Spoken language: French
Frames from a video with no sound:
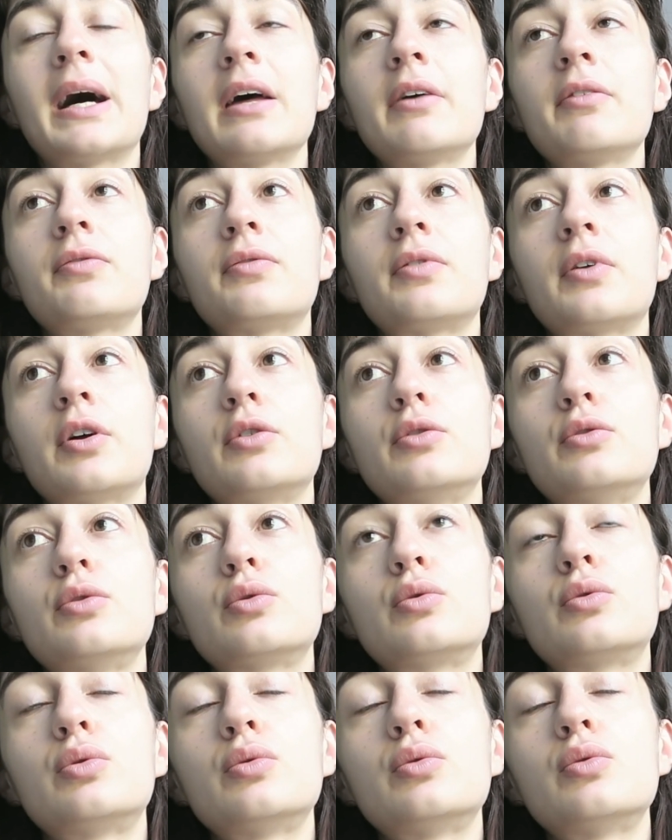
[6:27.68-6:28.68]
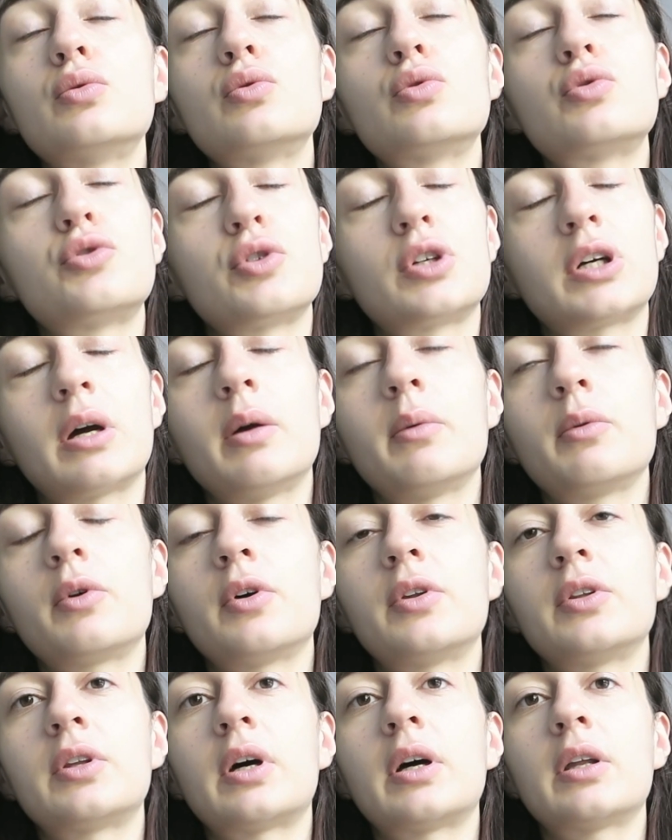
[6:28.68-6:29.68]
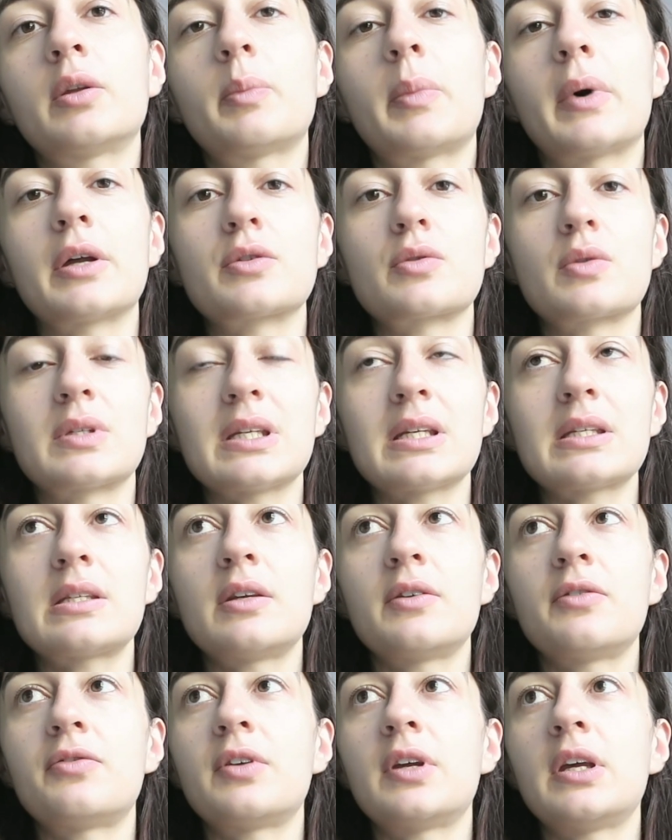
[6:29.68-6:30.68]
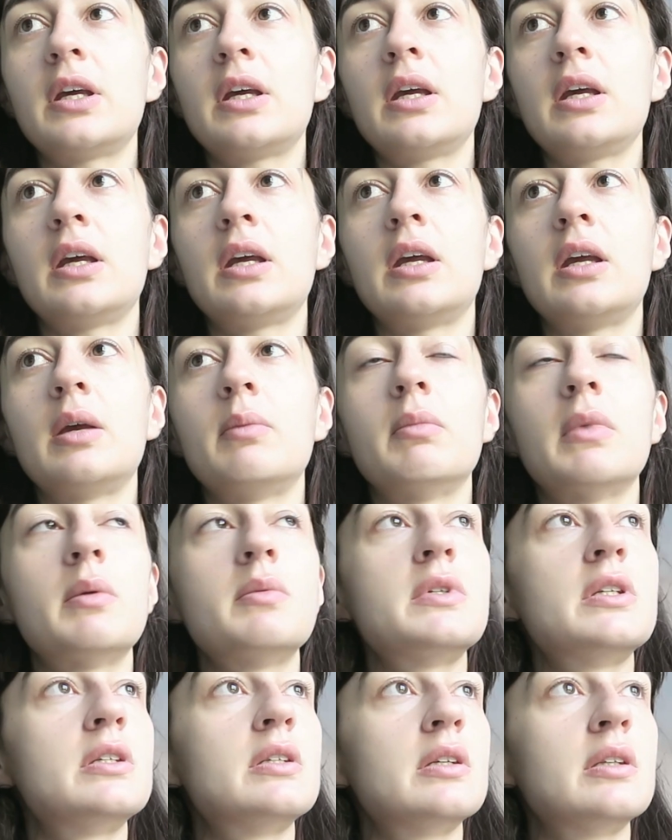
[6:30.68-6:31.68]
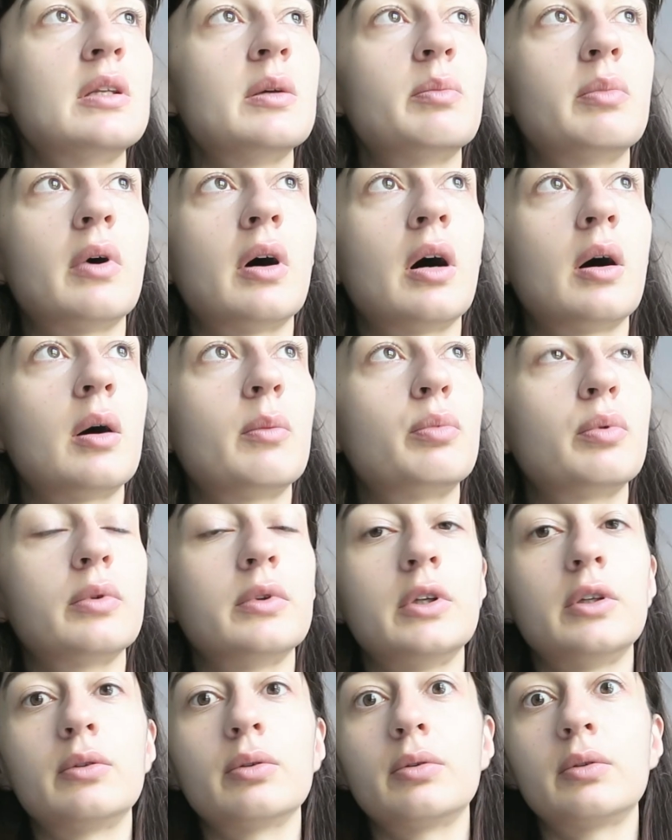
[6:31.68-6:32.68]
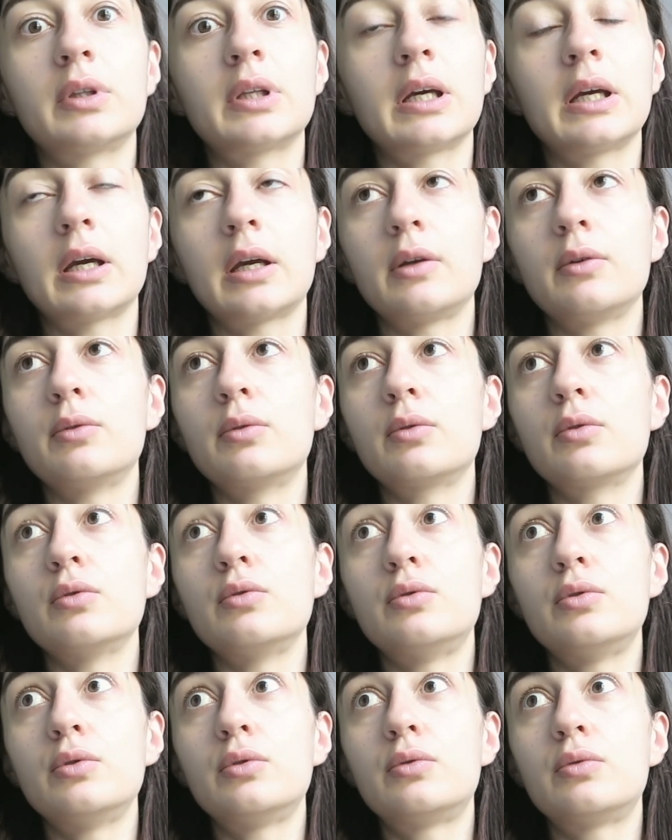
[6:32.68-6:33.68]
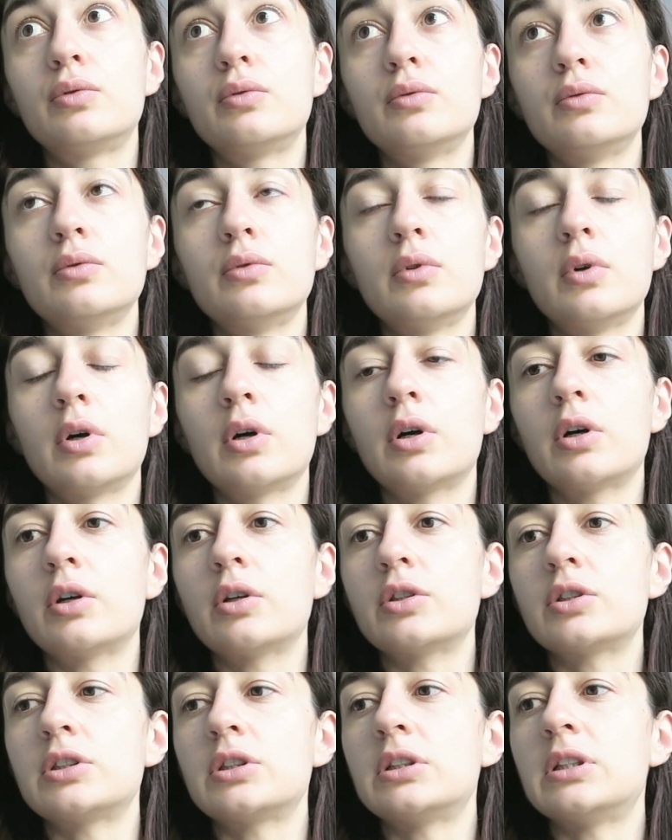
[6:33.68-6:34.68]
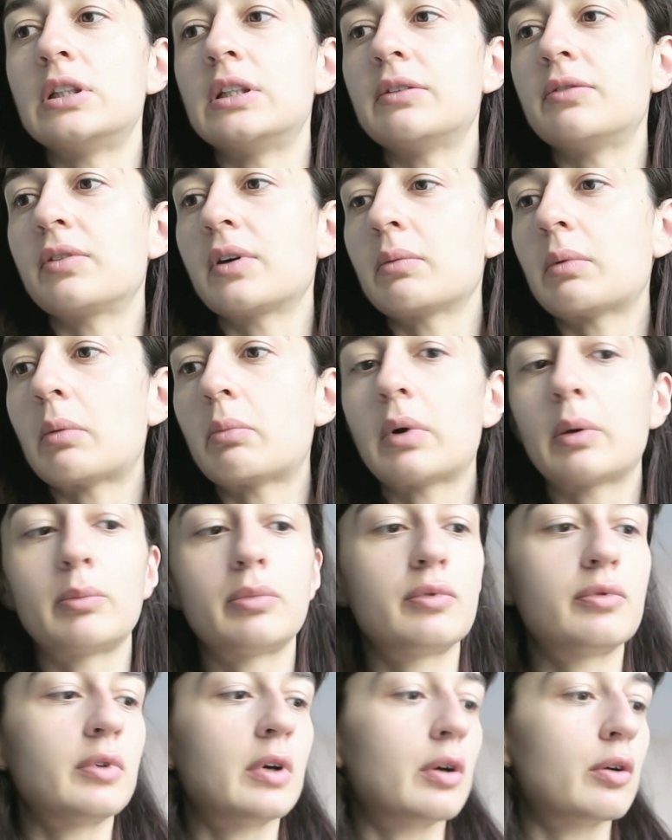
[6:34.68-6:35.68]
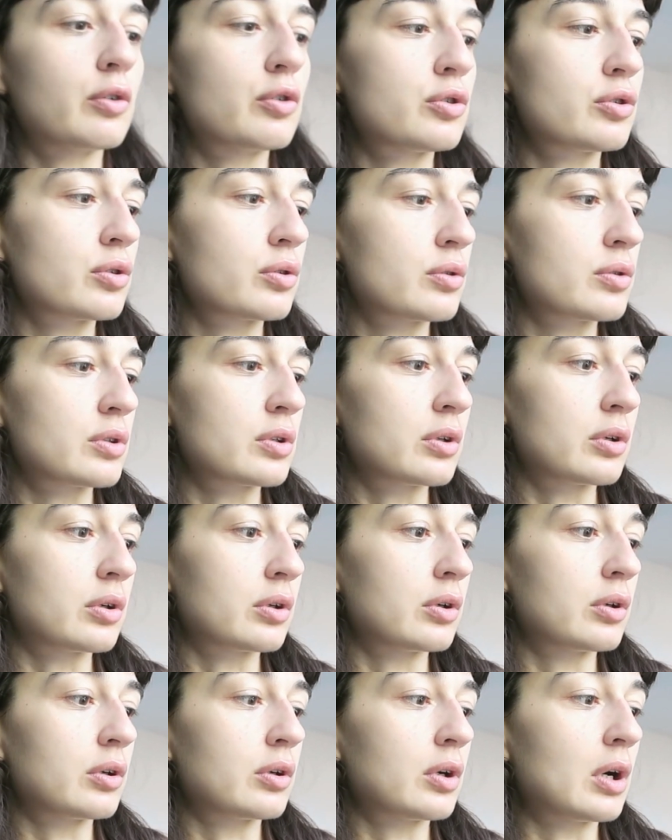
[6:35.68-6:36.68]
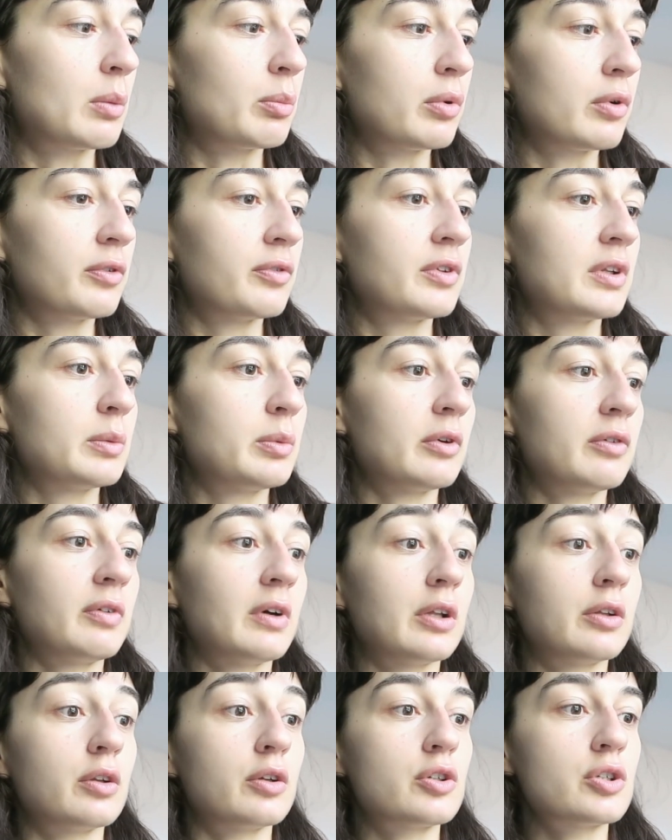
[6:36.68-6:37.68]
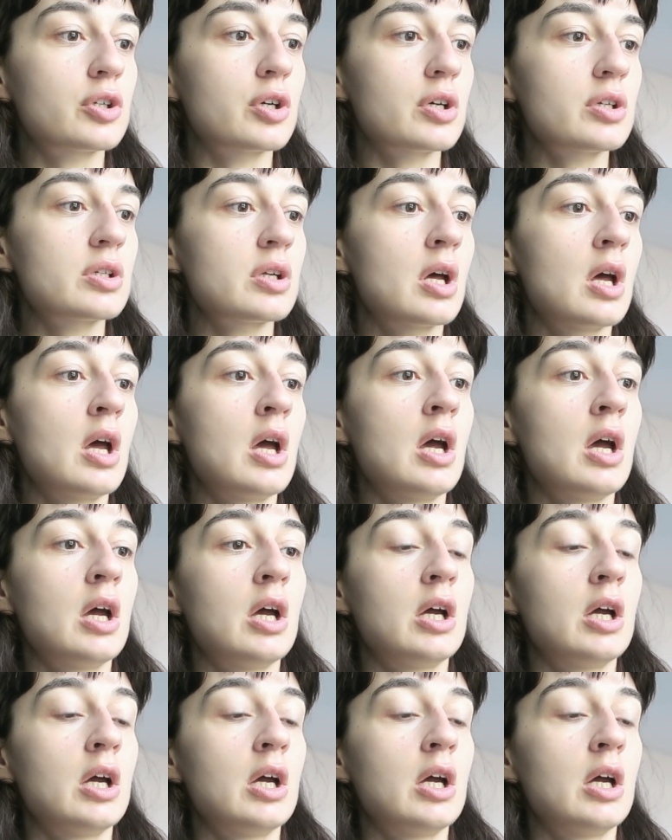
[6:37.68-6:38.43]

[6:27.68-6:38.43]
Bref, euh, du coup, je suis quand même contente parce que ça s'est fait et même si c'était pas pour des trucs très rigolos du tout, euh, je n'ai vraiment pas pu faire autre chose, euh, en profiter pour faire d'autres choses.